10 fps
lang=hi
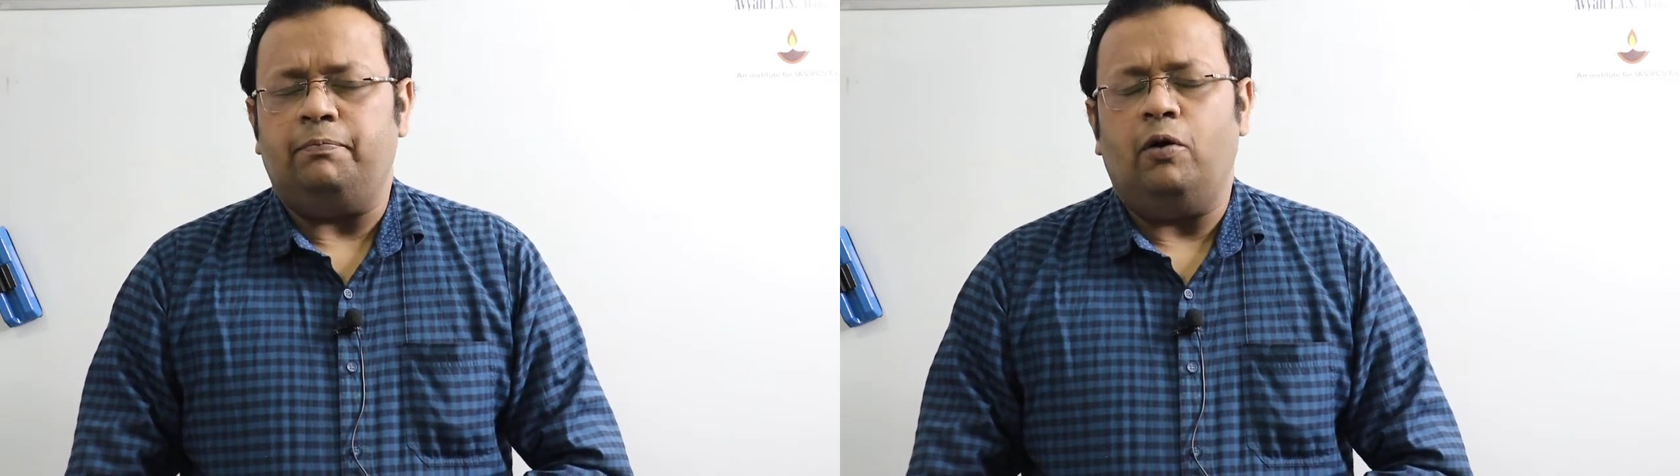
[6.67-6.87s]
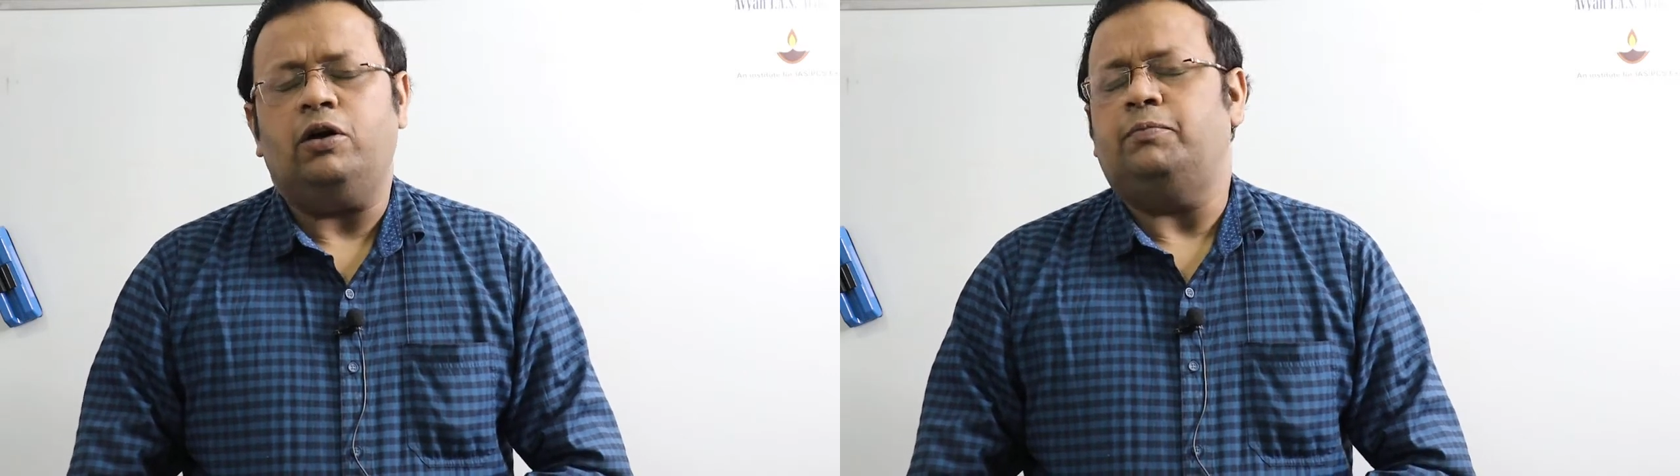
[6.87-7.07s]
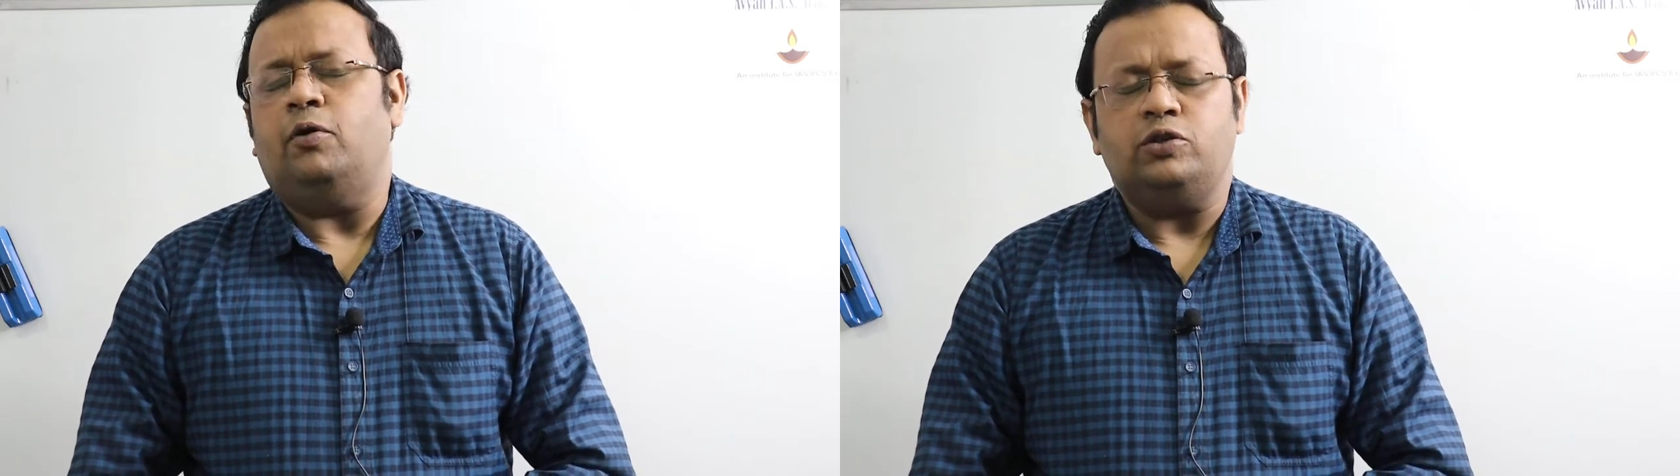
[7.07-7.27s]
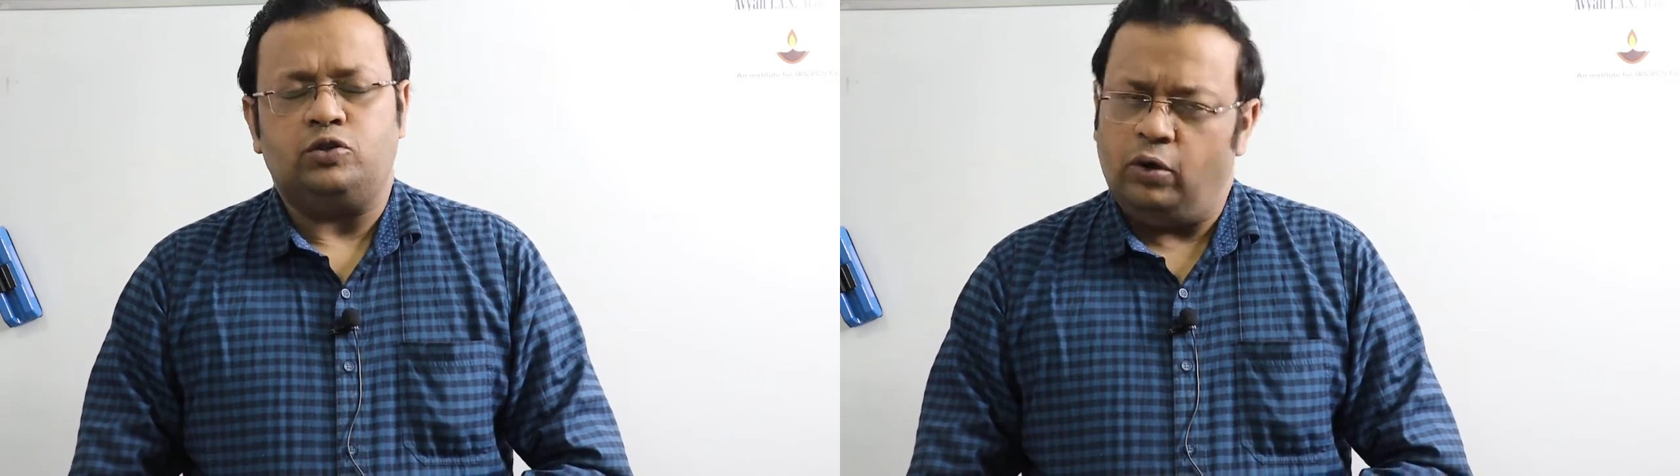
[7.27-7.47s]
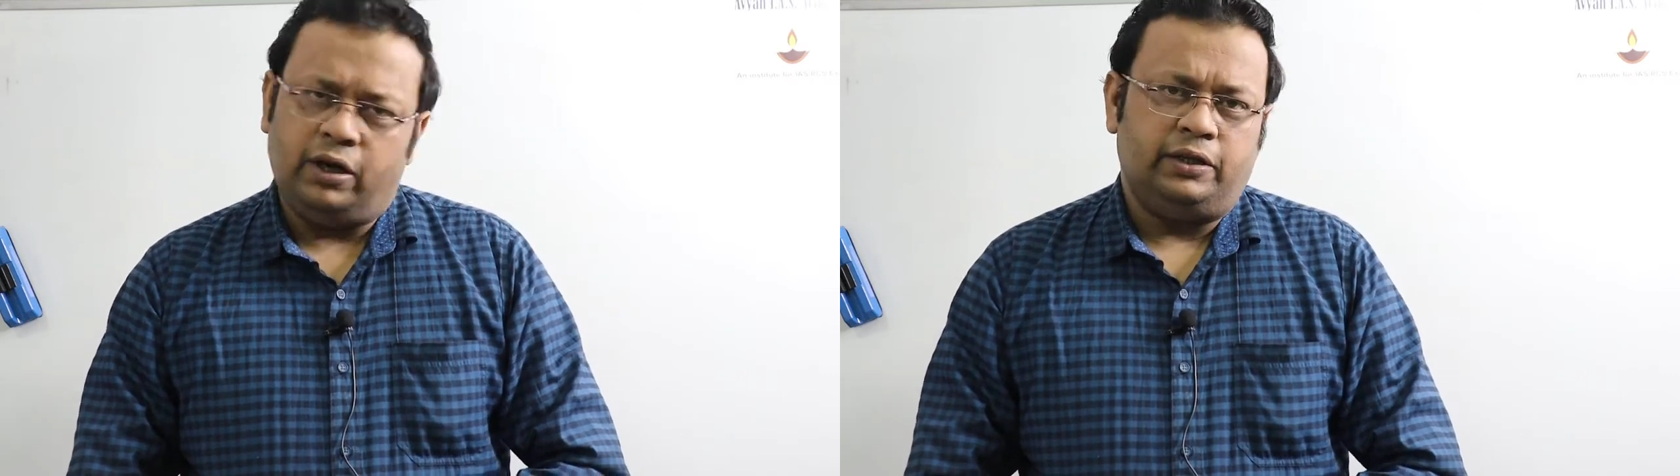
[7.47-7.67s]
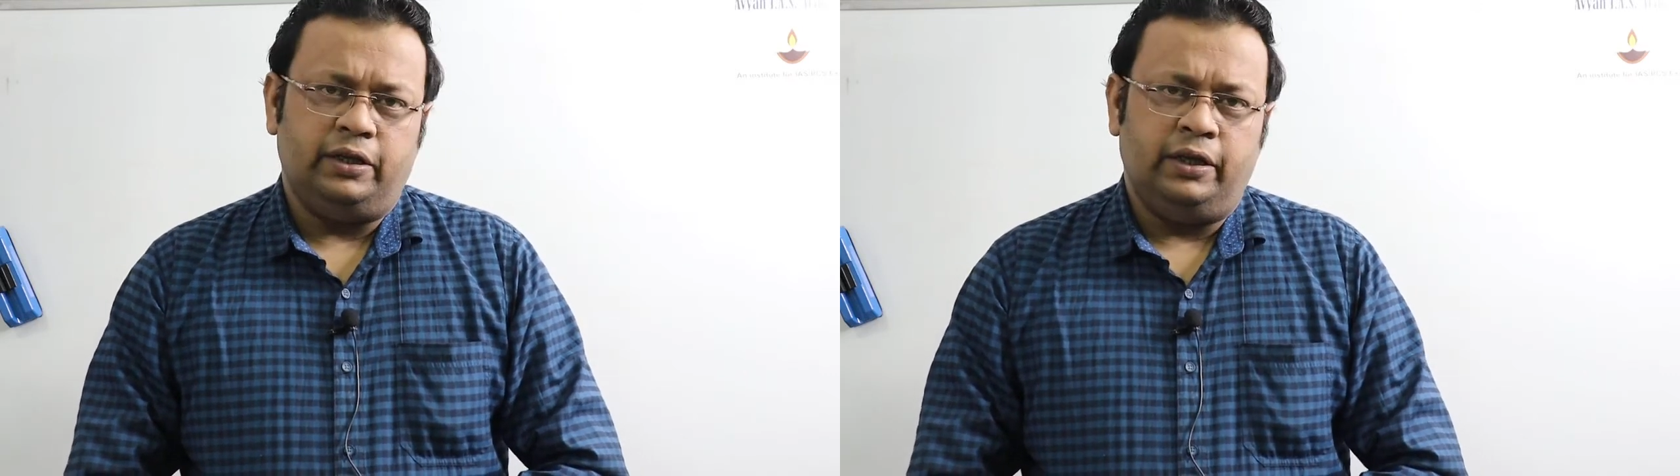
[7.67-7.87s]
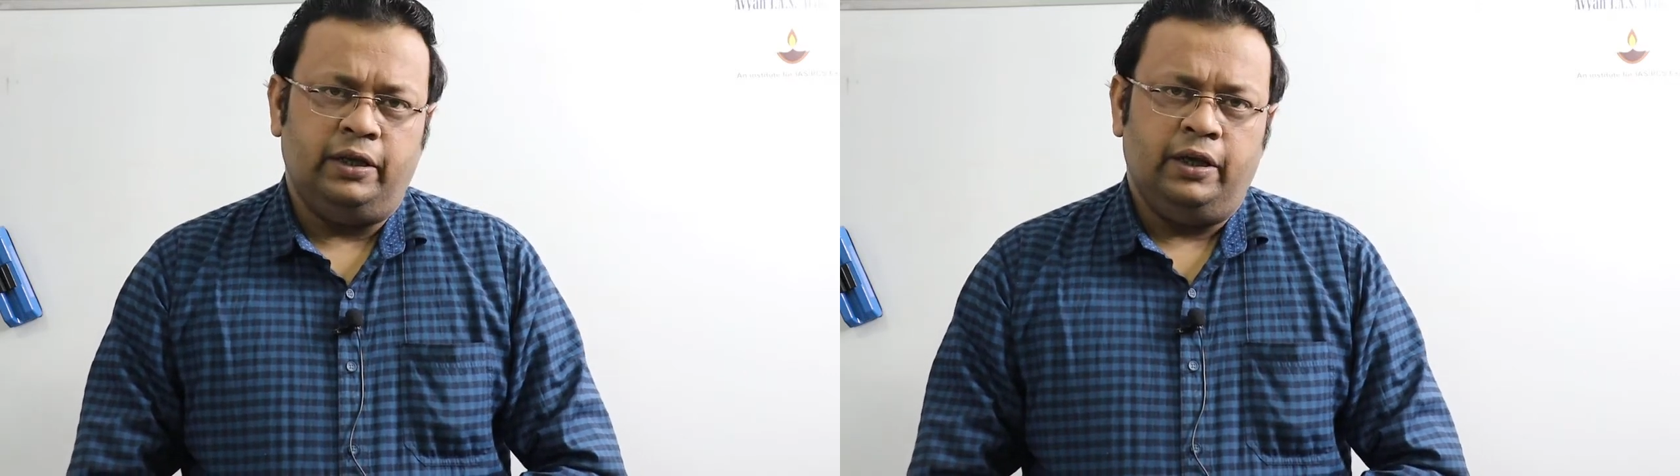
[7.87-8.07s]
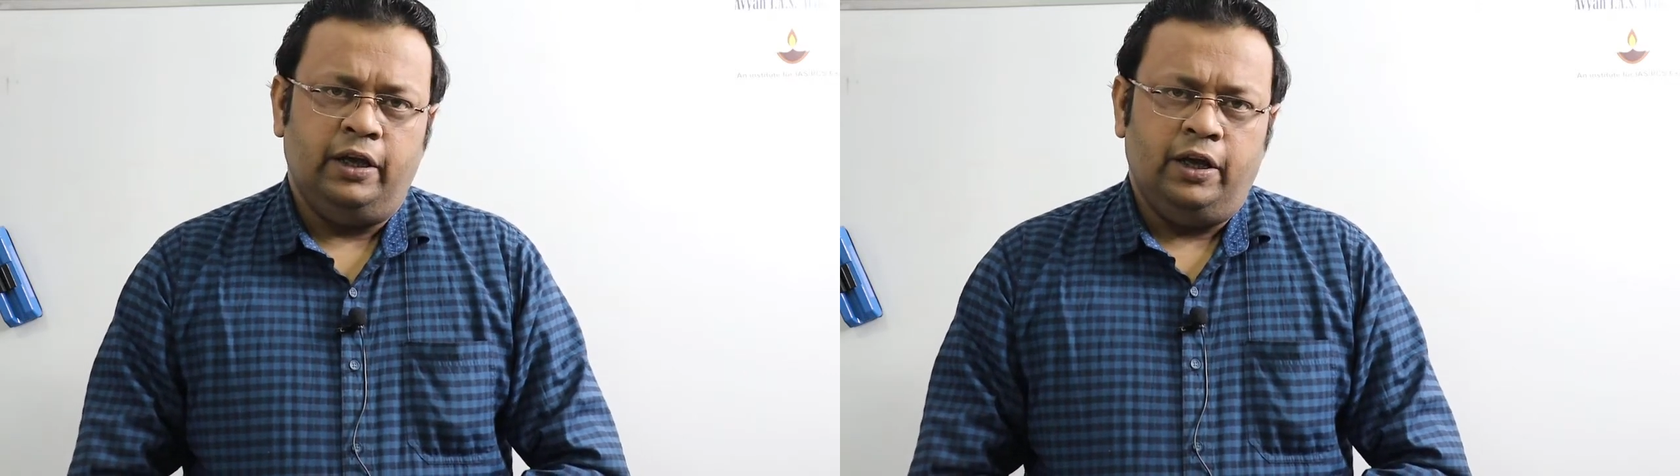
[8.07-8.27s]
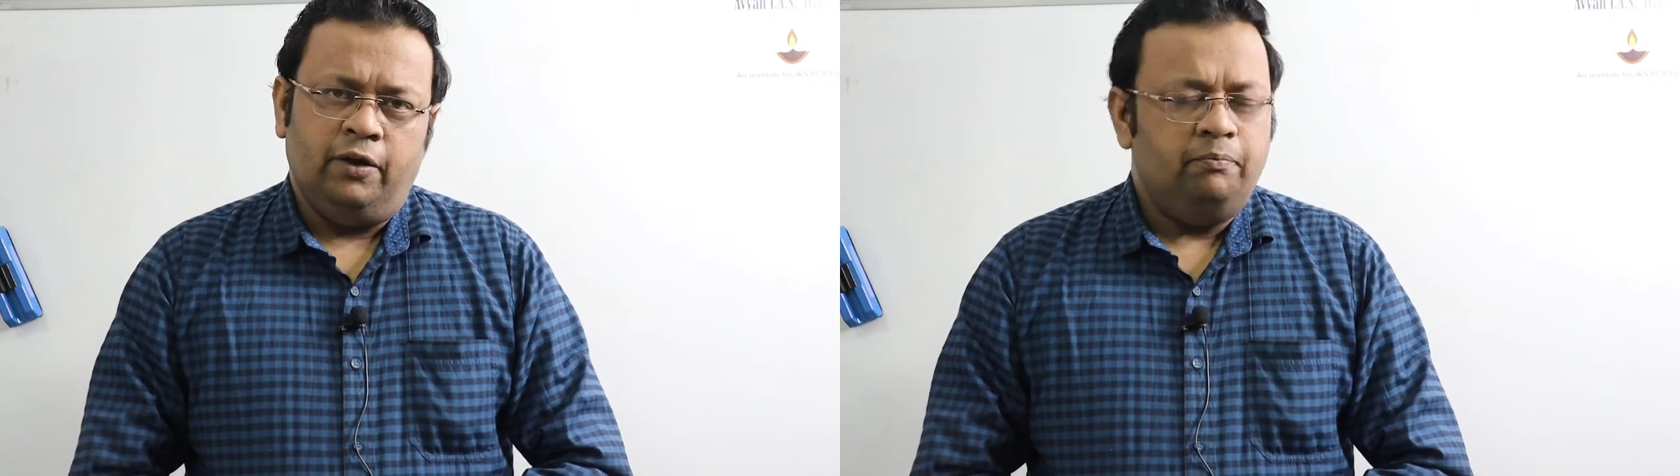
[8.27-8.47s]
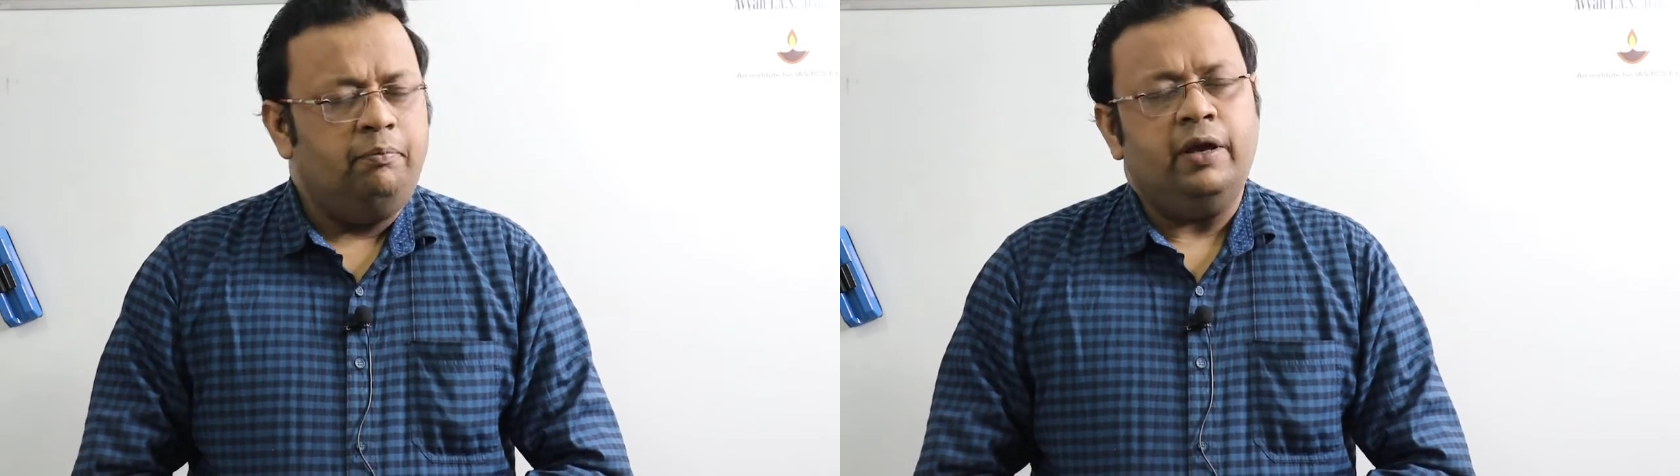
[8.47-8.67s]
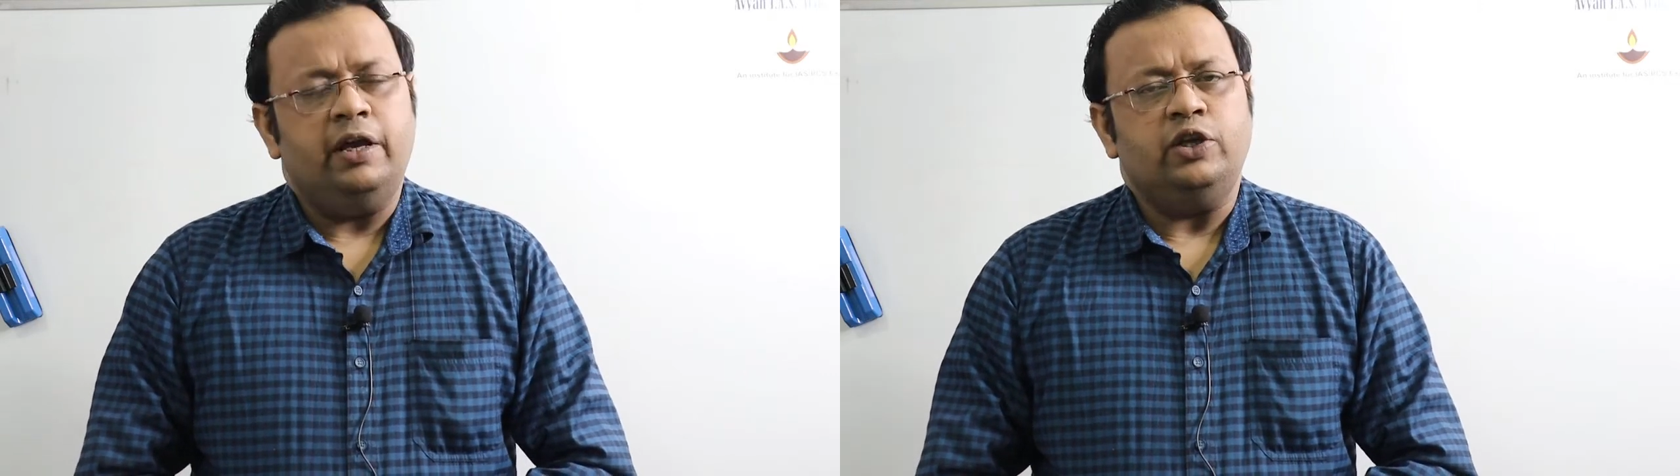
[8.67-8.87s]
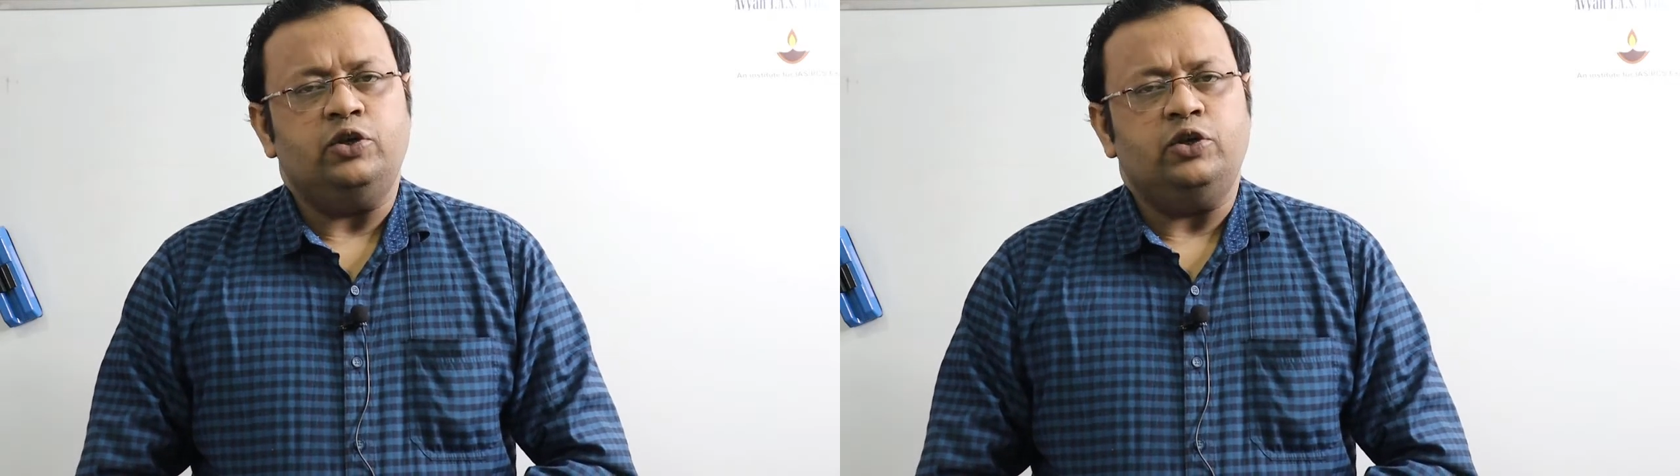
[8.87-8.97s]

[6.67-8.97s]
बहुत बहुत स्वागत है मैं